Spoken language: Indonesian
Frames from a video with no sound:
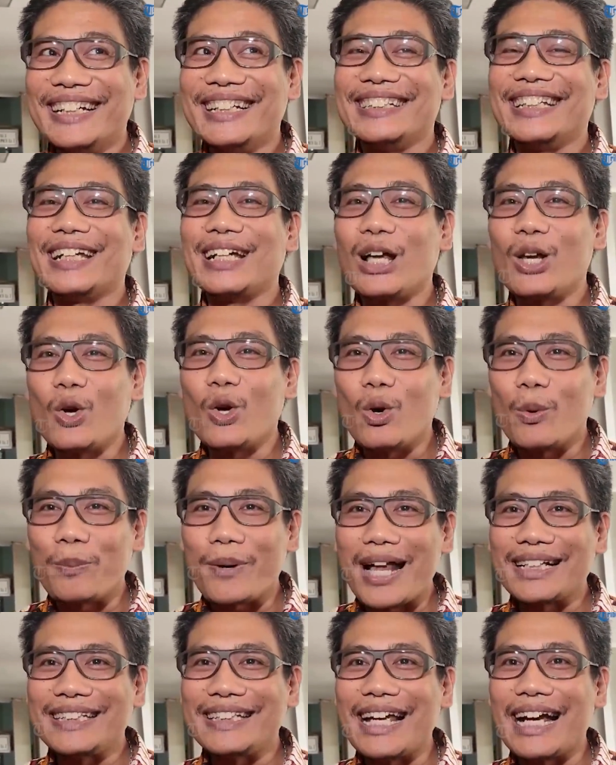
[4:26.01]
Jadi kalau
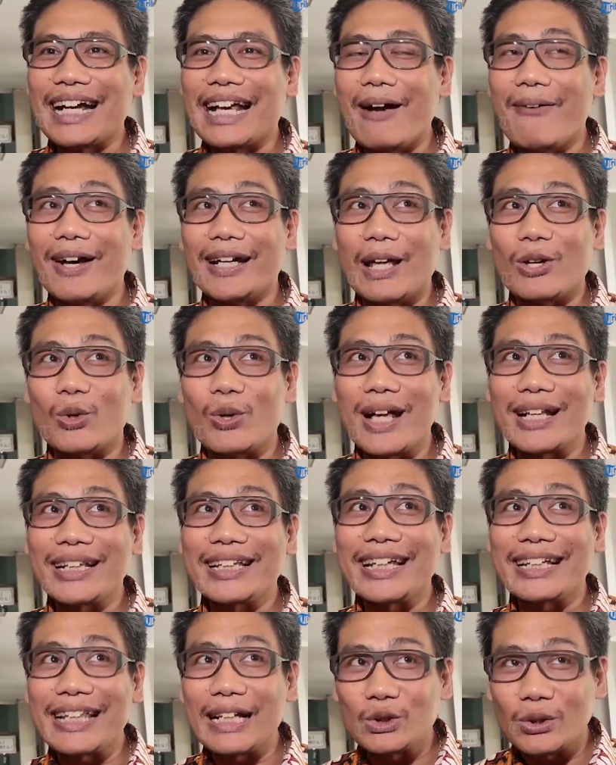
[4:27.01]
operasi yang gawat darurat
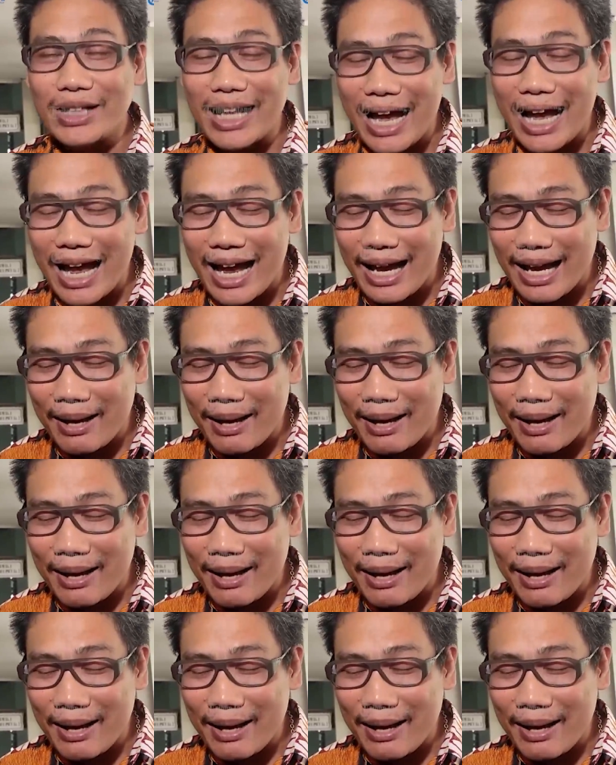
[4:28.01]
kita juga